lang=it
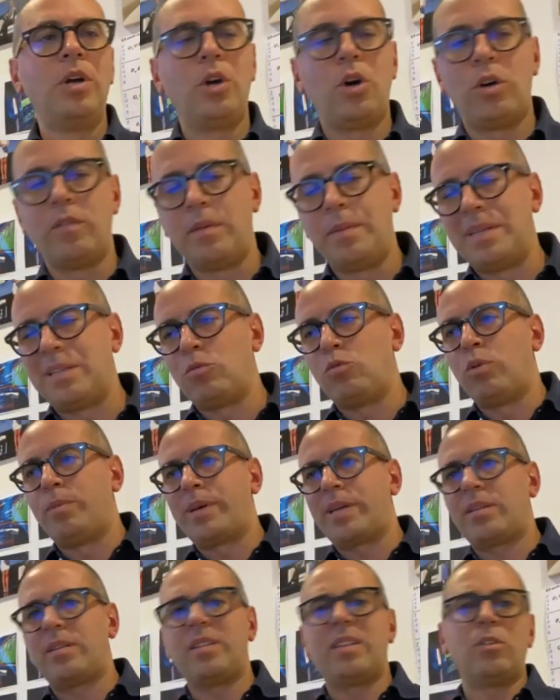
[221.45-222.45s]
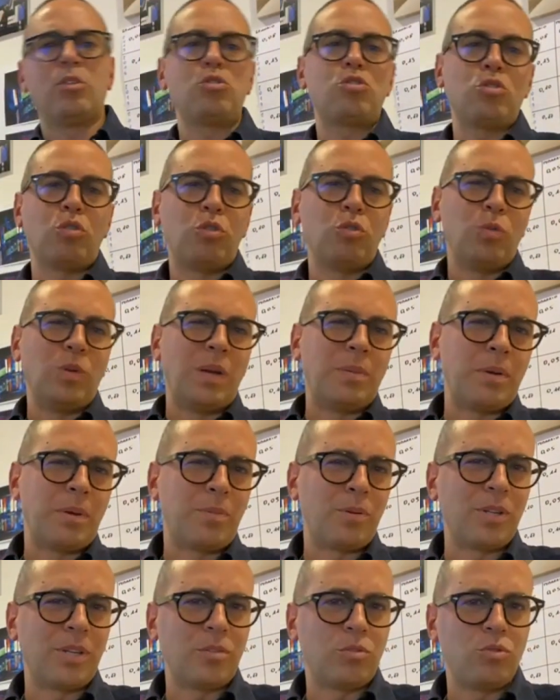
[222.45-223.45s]
ovviamente due partite non sono nulla per
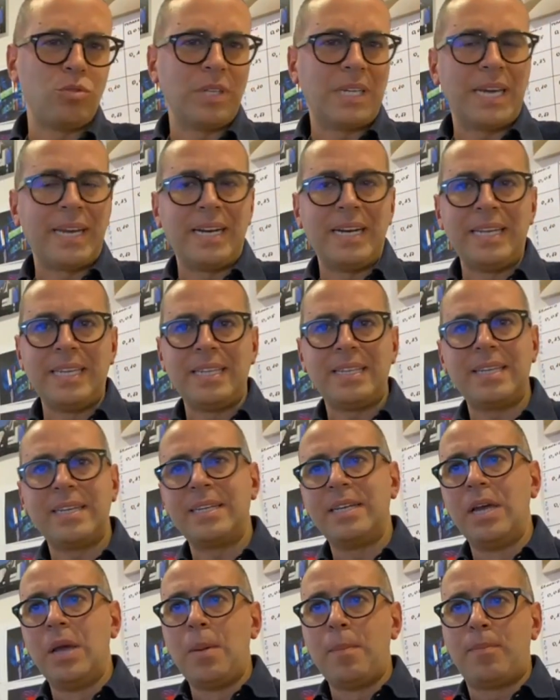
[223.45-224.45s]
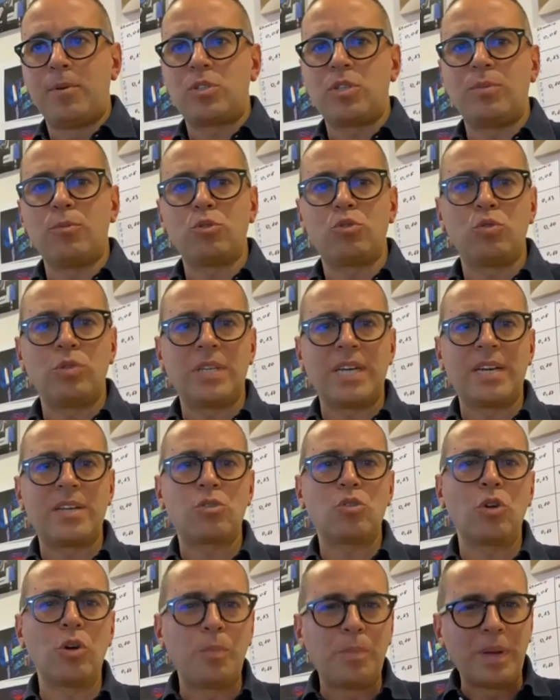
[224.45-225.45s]
poter giudicare l'Inter, possiamo giudicare
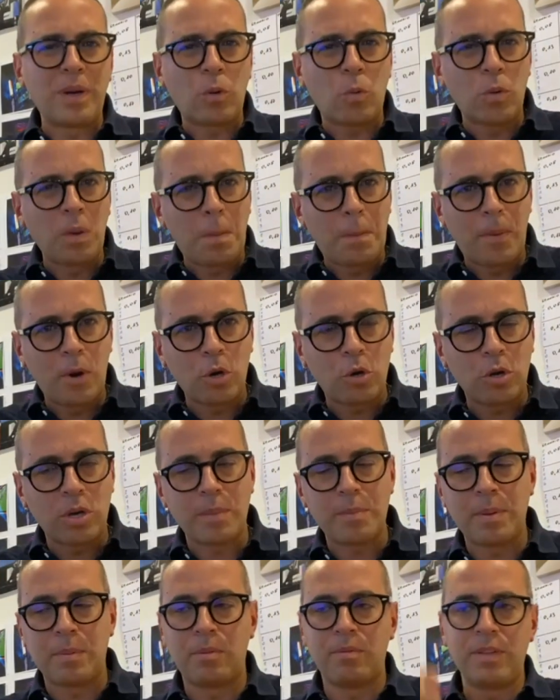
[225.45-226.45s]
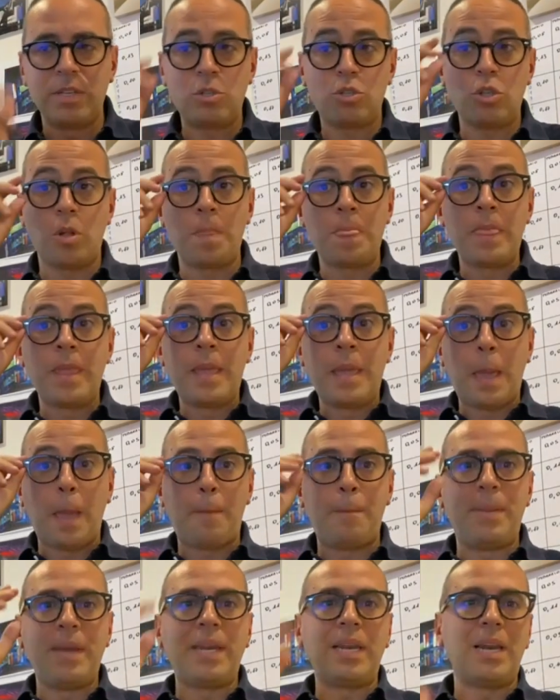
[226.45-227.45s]
solo per quel poco che abbiamo visto e
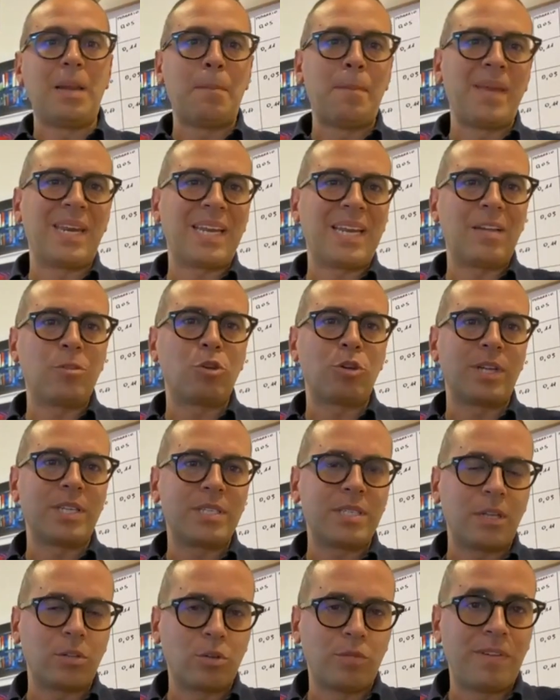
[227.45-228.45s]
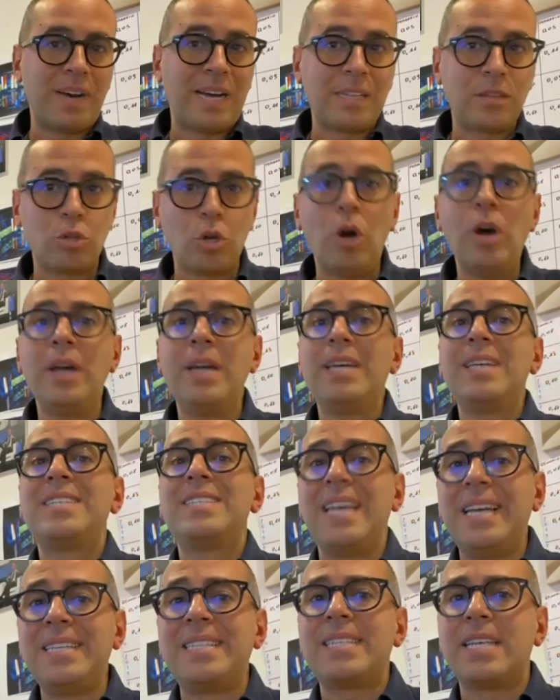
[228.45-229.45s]
per il mercato che è stato fatto,
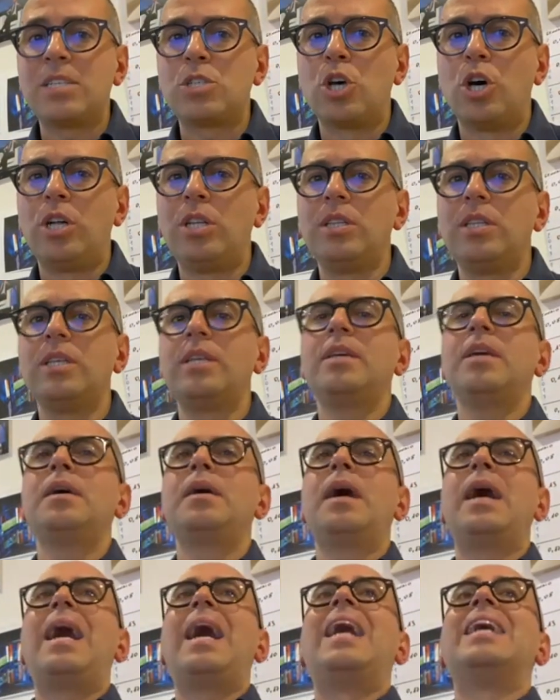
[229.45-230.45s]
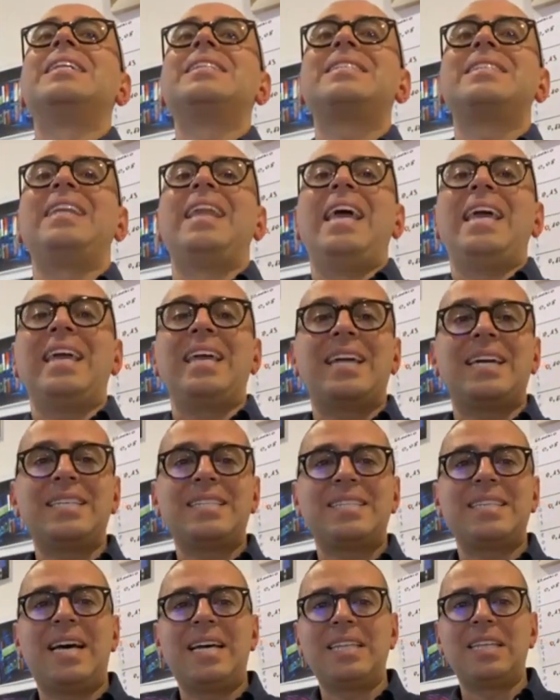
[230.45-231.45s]
senza soldi. Anzi, li ha
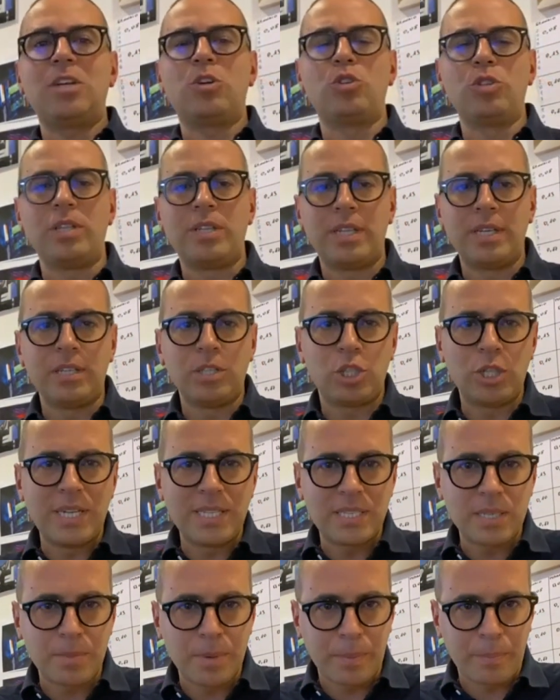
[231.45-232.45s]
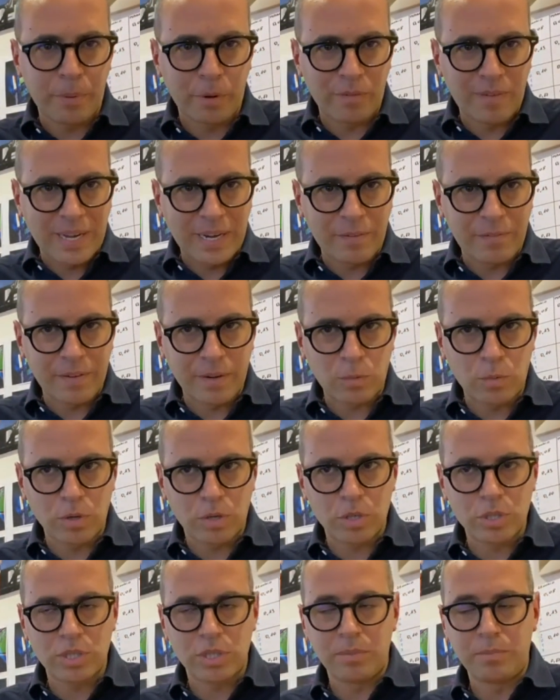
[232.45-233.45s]
incassati con intelligenza per provare a fare
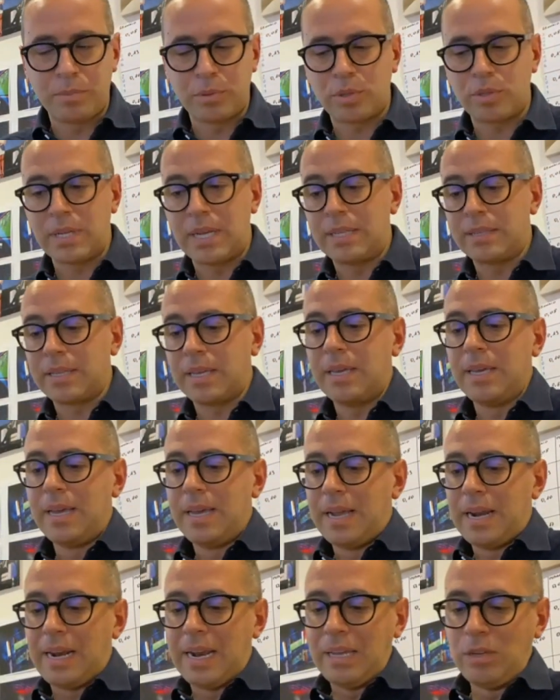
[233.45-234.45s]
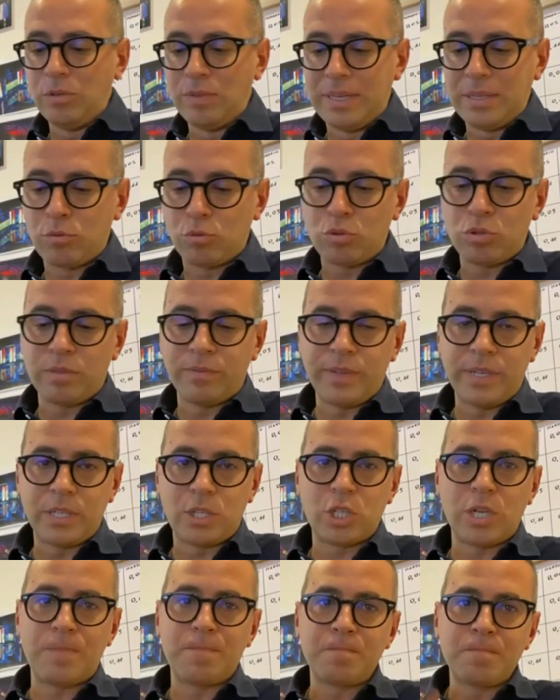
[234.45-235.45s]
qualcosa di importante. La Juventus
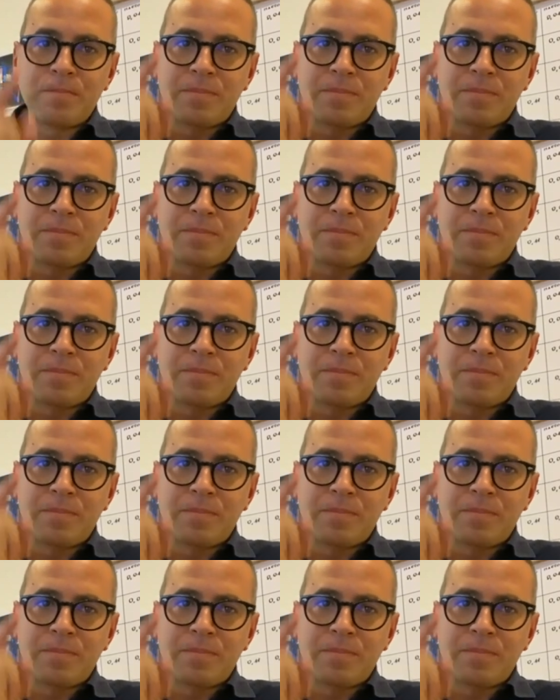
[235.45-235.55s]
invece